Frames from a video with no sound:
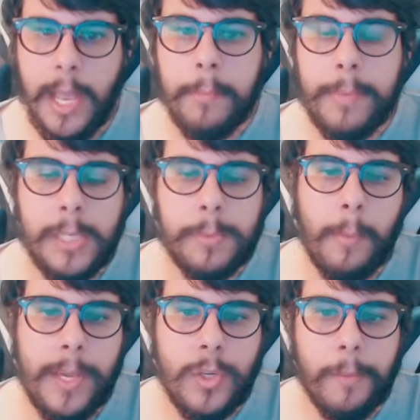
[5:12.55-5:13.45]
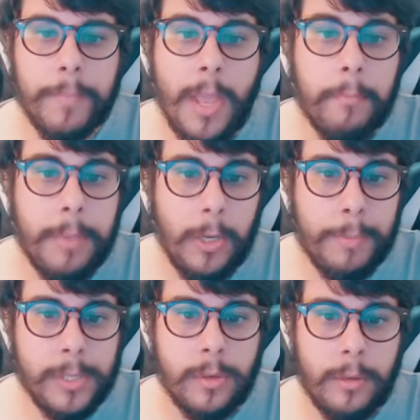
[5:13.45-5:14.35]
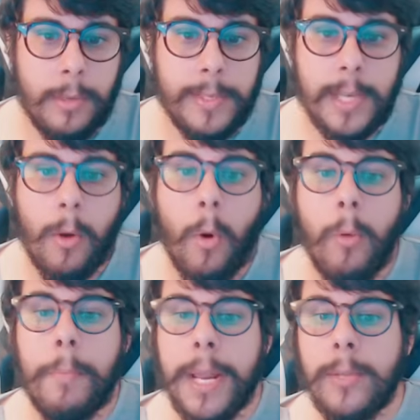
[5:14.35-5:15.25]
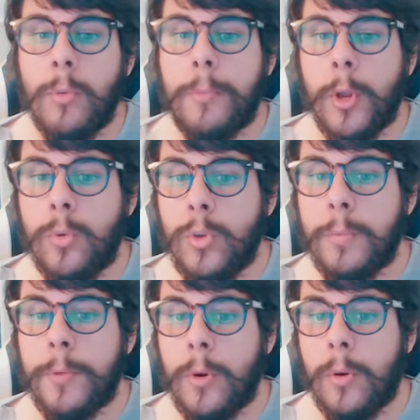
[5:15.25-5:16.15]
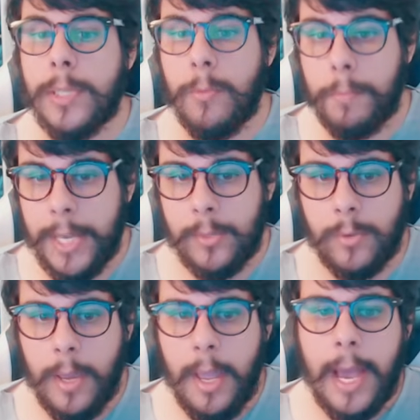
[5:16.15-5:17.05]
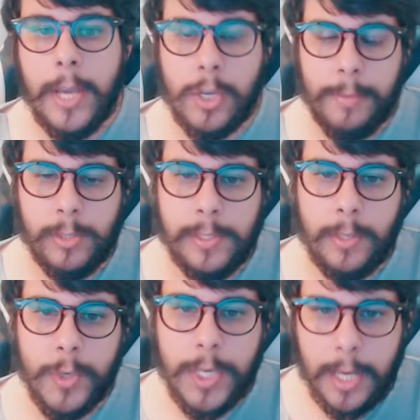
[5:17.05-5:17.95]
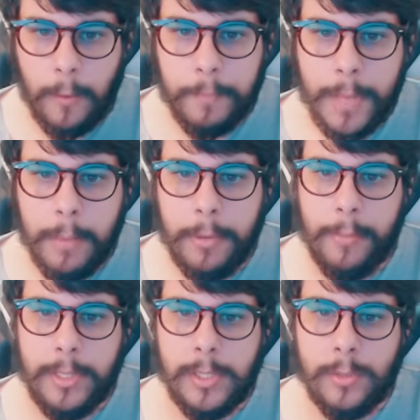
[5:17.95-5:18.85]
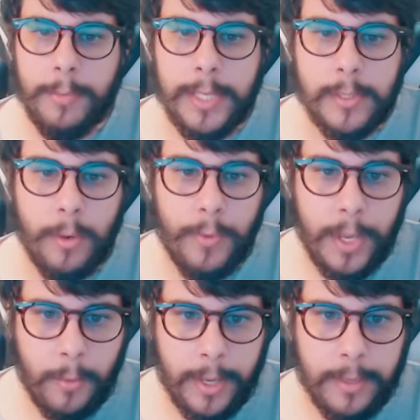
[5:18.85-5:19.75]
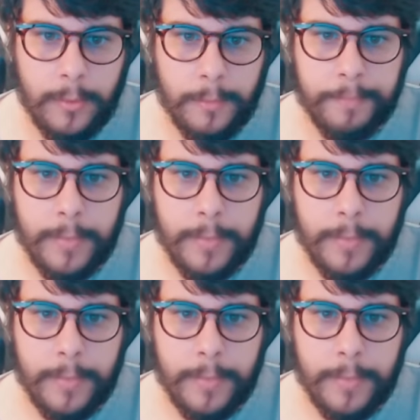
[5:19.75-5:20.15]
Principalmente pelo pessoal não estar comprando o produto por conta do preço. Acho que é uma situação geral, pelo menos nas comunidades que eu frequento.